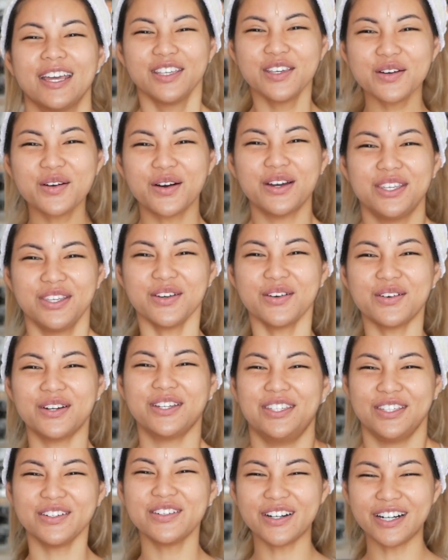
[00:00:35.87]
ยั่วยั่ว
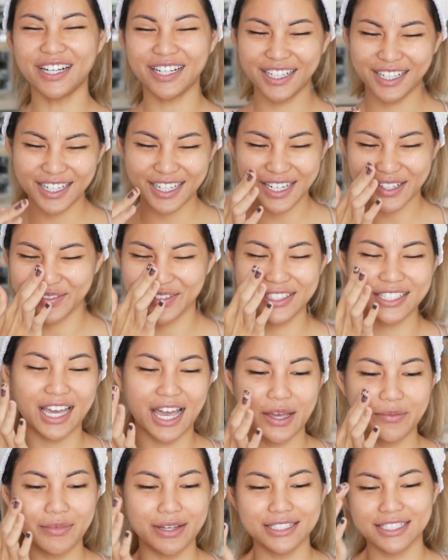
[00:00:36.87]
ยั่วเออไม่
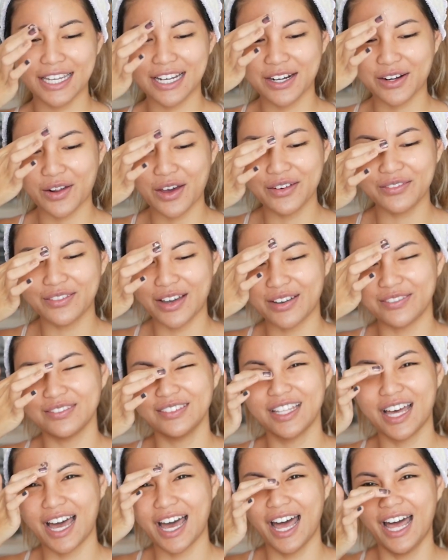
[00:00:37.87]
ใช่ไม่ใช่ร่อนแบบ
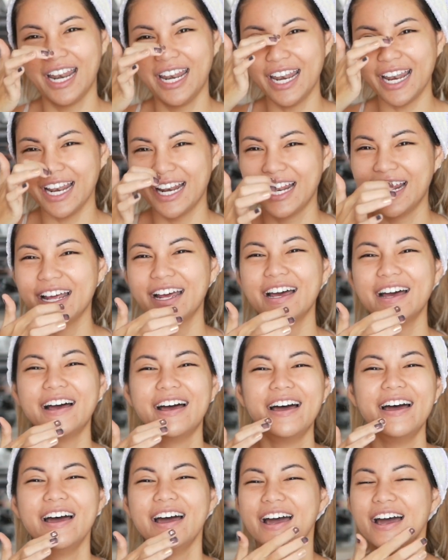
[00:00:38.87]
นั้น
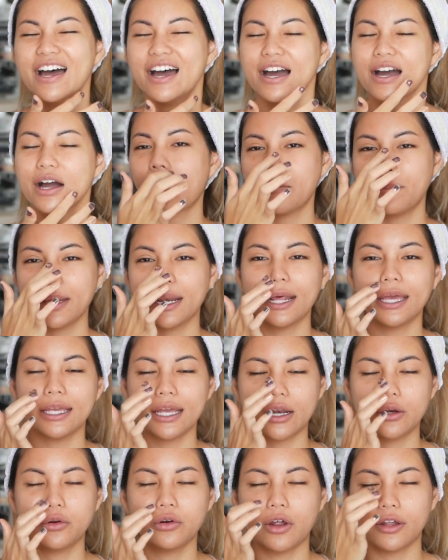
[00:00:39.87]
เขาเป็นไฮ
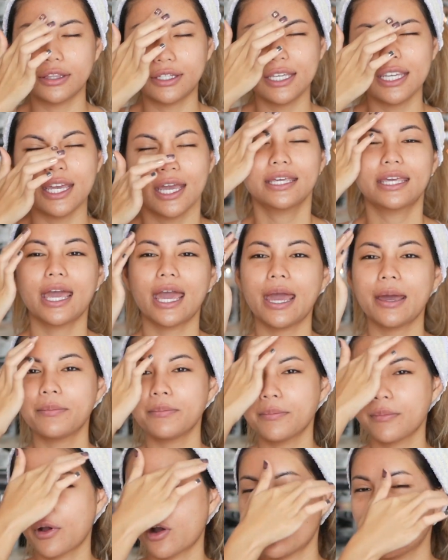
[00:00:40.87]
ยาลูรอนที่เข้ม
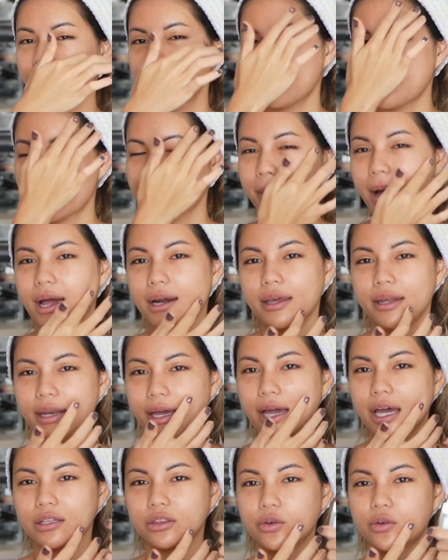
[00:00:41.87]
ข้นมากๆเลย
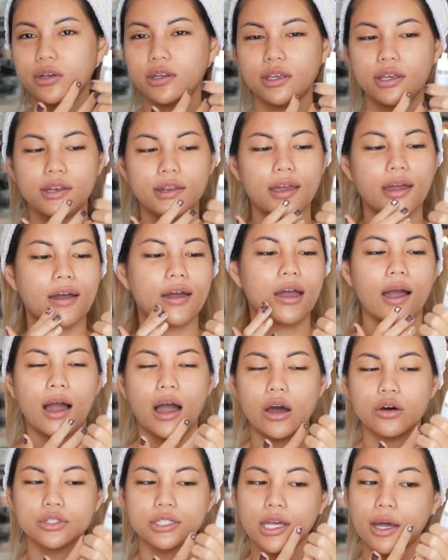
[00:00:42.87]
นะคะตัวนี้เนี่ย
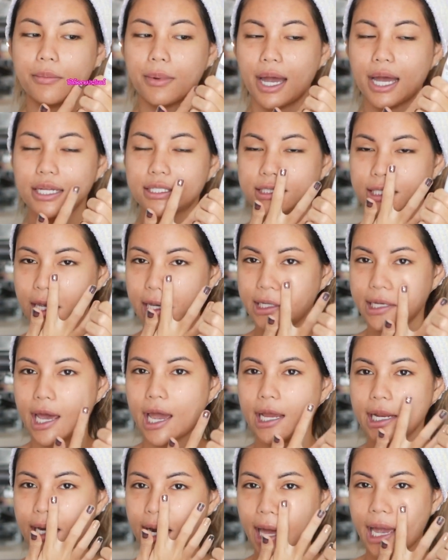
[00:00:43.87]
เขาสามารถใช้
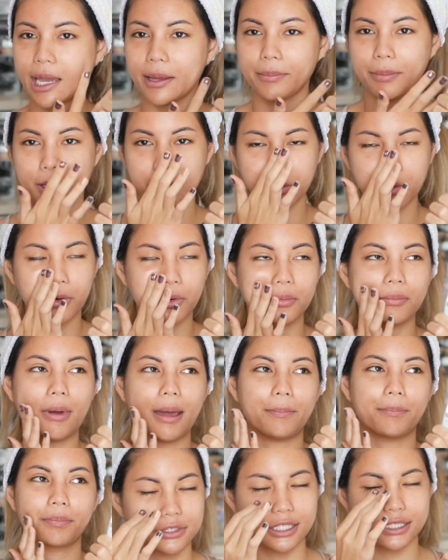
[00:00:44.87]
ได้หลายประโยชน์แบ
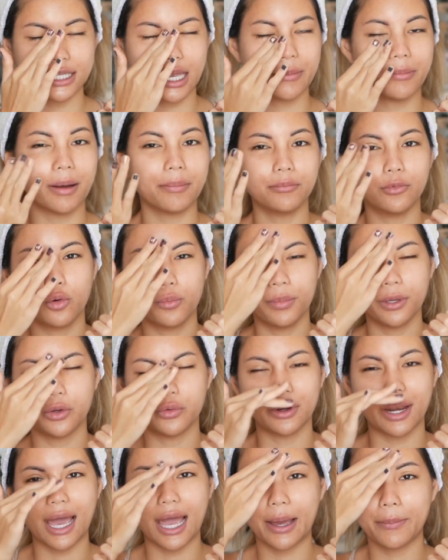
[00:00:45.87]
บจะใช้บำรุงผิ
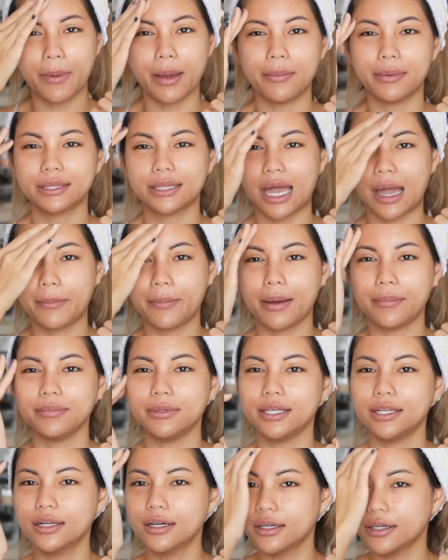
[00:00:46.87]
วหน้าแบบไปตาแบบ
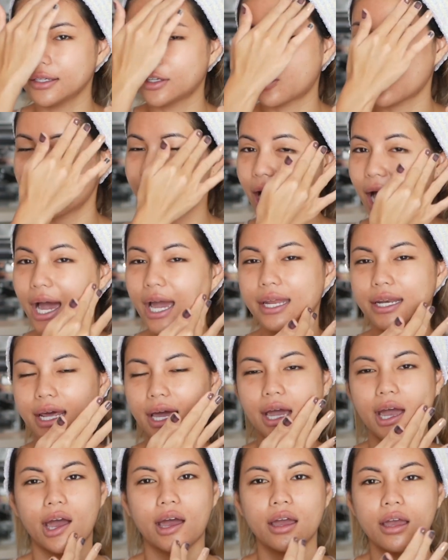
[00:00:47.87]
นี้เลยก็ได้
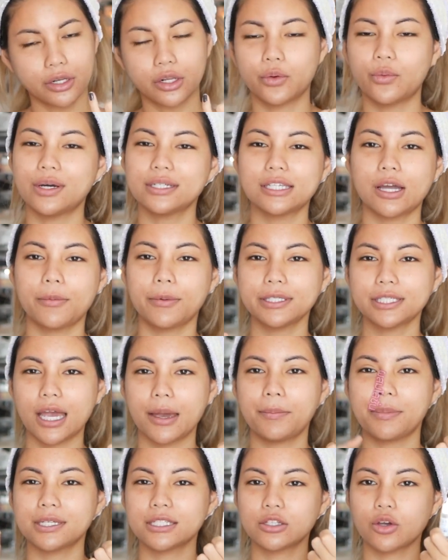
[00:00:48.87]
นะคะหรือว่าจะไป
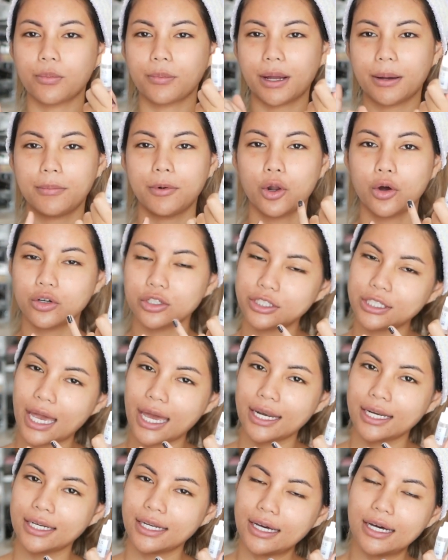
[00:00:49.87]
ใช้ผสมกับโล
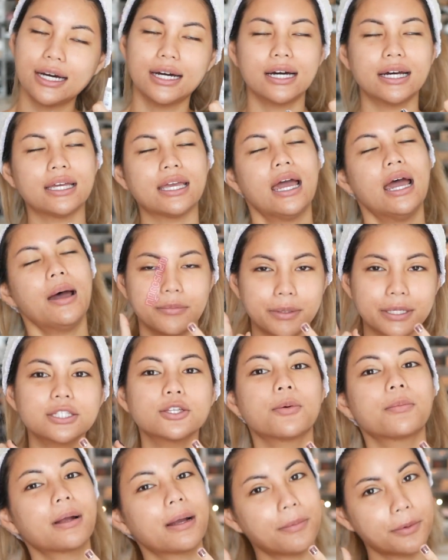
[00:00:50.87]
ชั่นเอ่ยผ
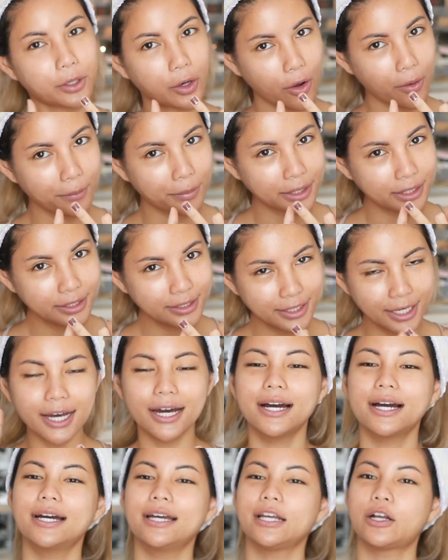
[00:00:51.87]
สมกับรองพื้น
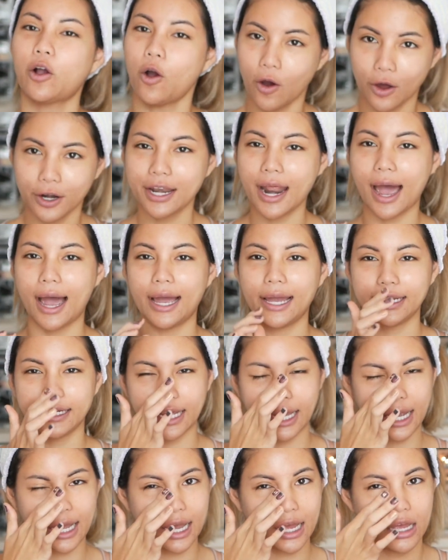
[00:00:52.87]
เอ่ยก็ได้
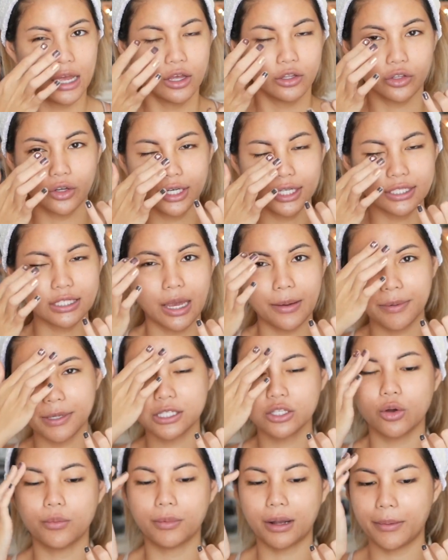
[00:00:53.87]
นะคะตัวนี้ใช้ผ
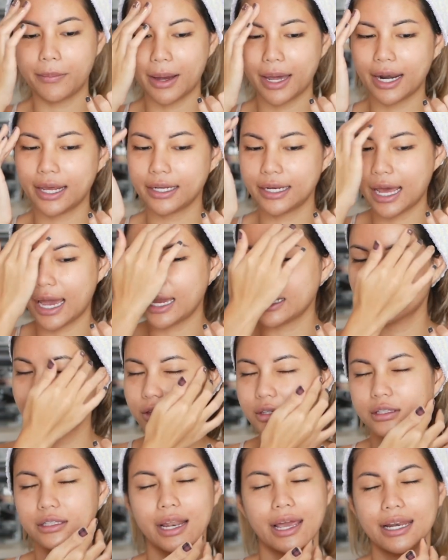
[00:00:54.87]
สมกับอะไรได้
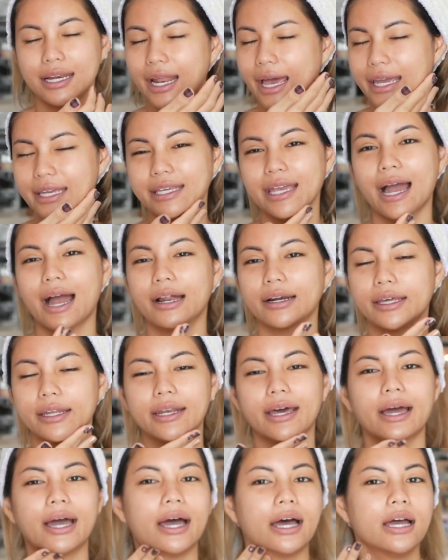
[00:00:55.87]
หลายๆอย่างเลย
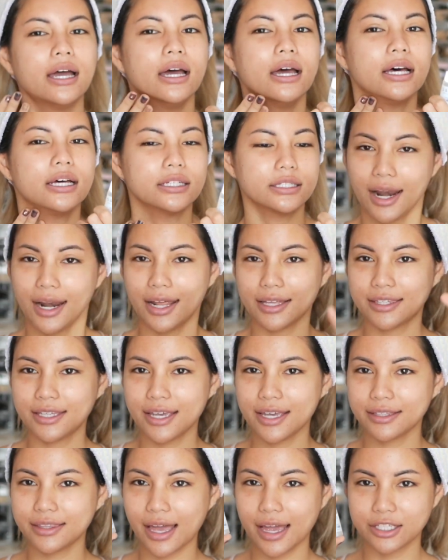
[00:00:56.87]
นะคะและ
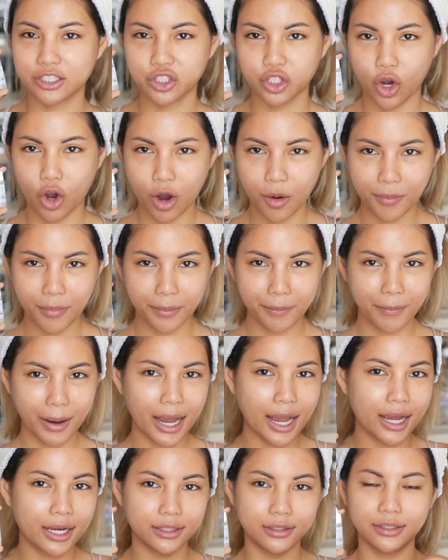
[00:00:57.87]
ที่ตาชอบ
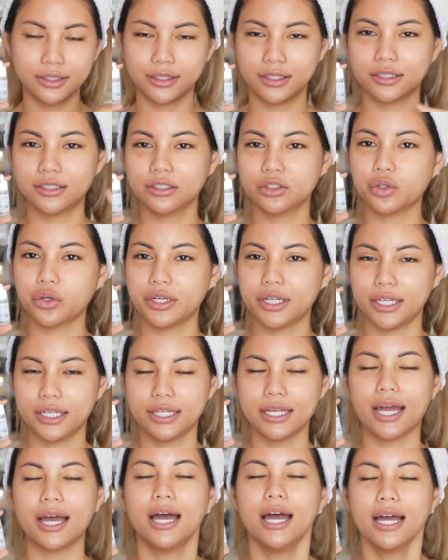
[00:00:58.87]
มากๆเลยก็คือตัวนี้
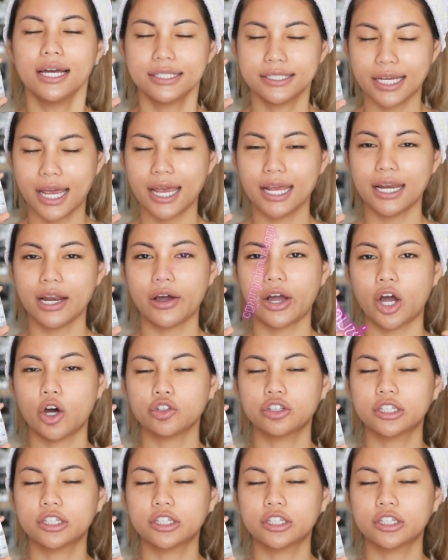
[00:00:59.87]
เนี่ยใช้แล้วเขา